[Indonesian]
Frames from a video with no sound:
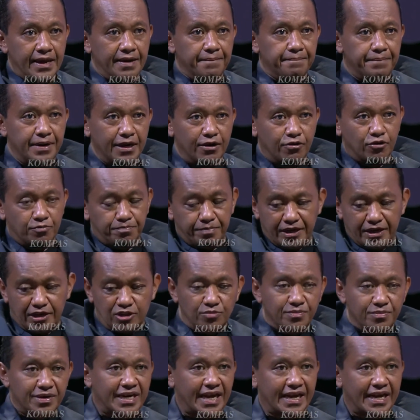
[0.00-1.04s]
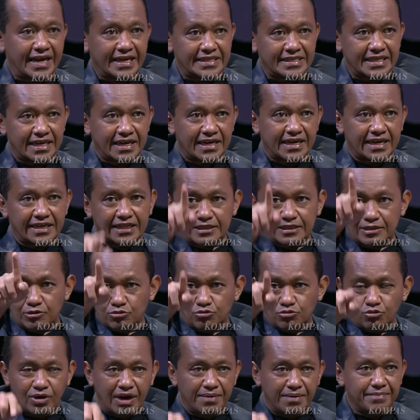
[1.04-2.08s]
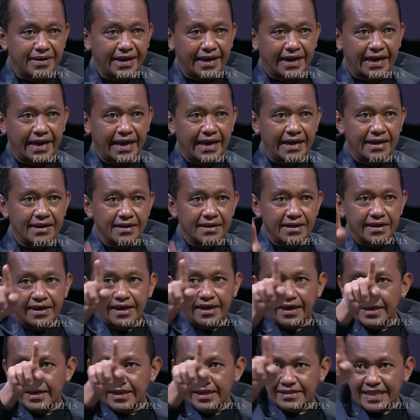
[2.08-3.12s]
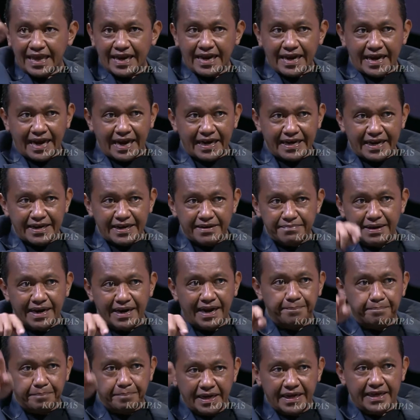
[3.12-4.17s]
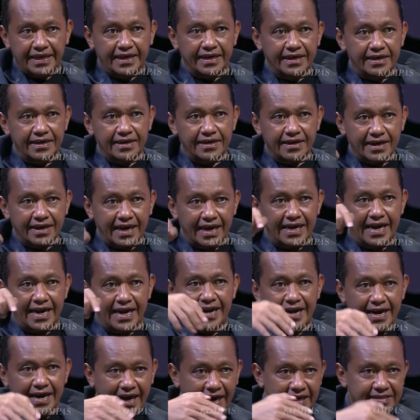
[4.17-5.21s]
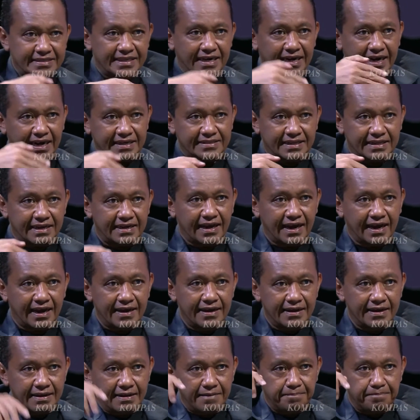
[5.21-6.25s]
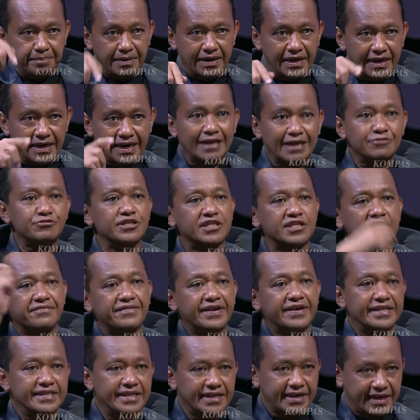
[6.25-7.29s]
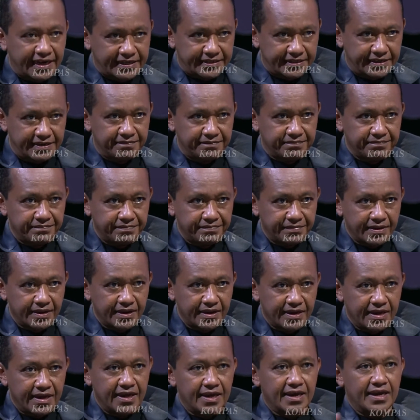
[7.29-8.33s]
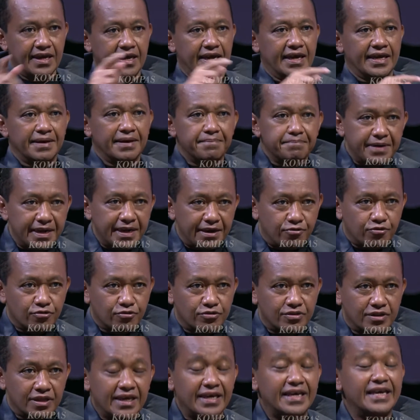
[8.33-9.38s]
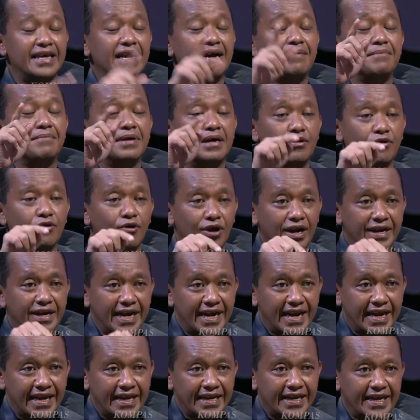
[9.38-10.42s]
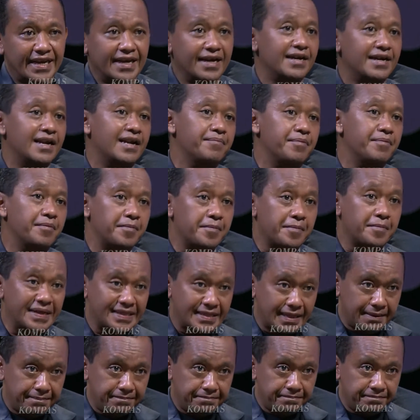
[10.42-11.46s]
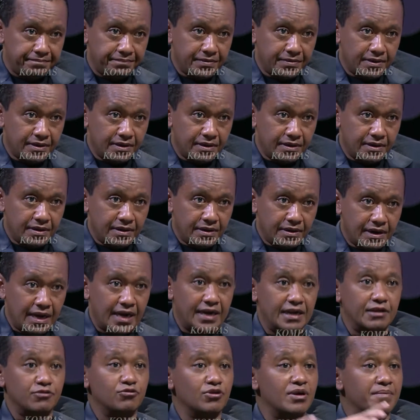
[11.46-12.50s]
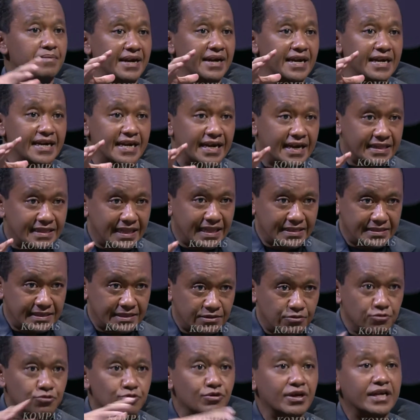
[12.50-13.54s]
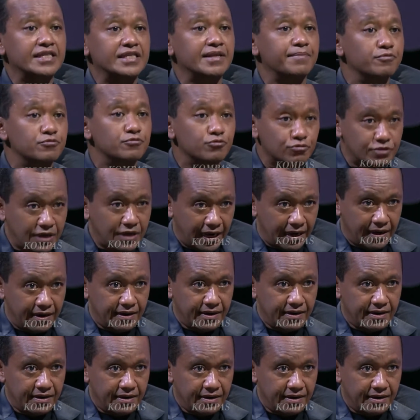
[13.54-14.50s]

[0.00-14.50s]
Berikut begitu mereka geser, kita tentukan mereka, ini tanah kalian di mana? Pilih. Kan ada klaster-klasternya. Pilih langsung sertifikatnya dikasih. Yang berikut, ia mengelola dana ini karena dana BP Batam. Dan itu kemarin di atas itu sudah kita putuskan.